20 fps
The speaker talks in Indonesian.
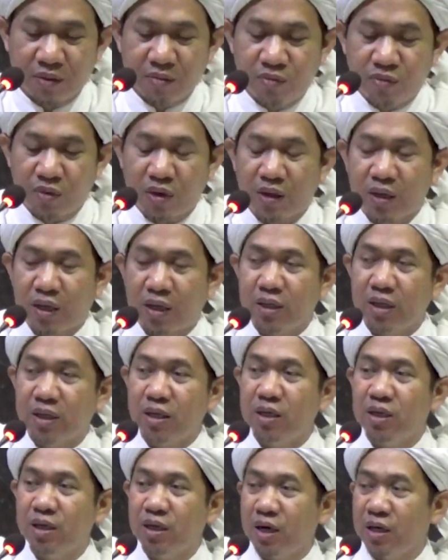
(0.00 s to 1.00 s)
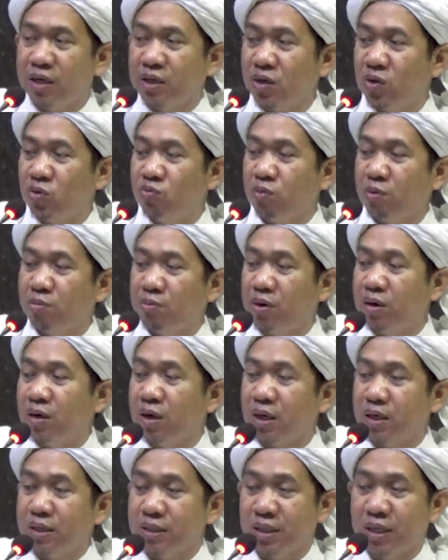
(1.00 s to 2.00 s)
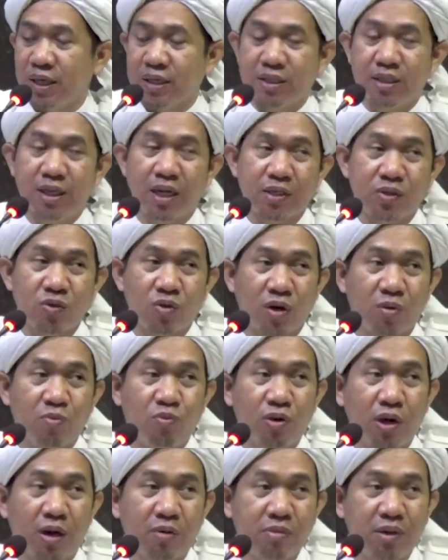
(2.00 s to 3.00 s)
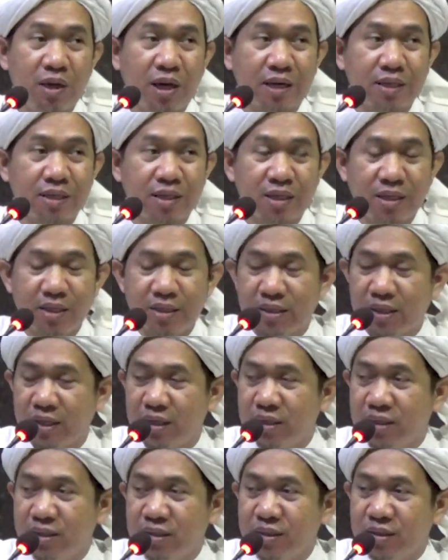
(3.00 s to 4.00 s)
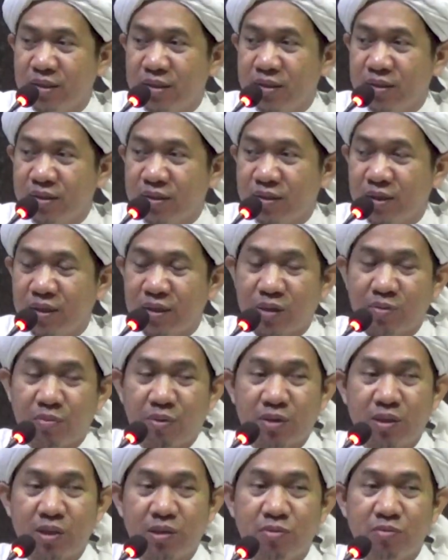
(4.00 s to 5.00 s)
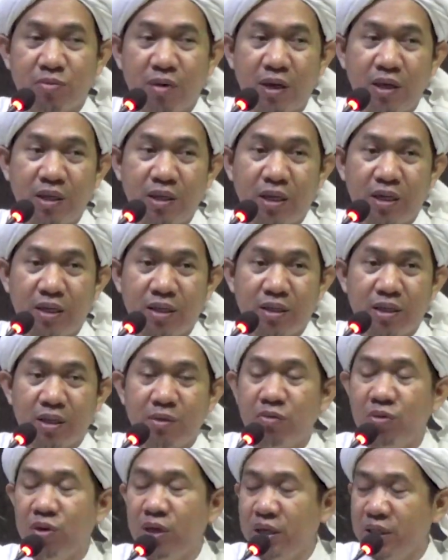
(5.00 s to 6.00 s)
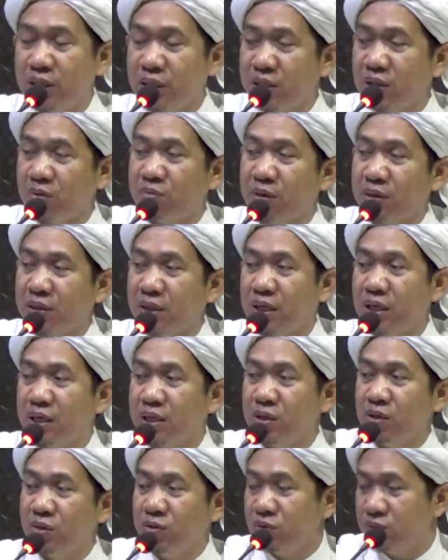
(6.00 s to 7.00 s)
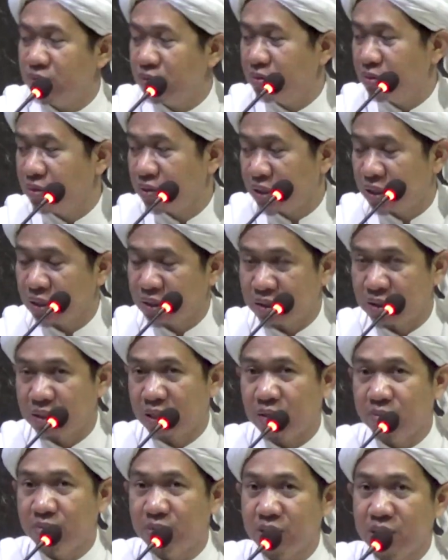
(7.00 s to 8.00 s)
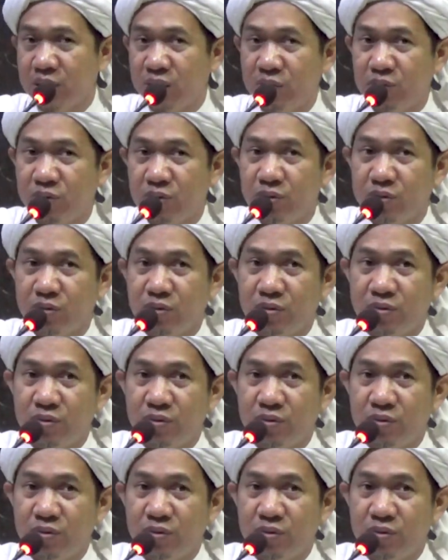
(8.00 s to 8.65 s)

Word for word: bukan hanya diringain kalau umpama ada jelas-jelas orang mau ngambil harta kita kita masih sembahyang dibolehin kita batalin dulu kita selamatin dulu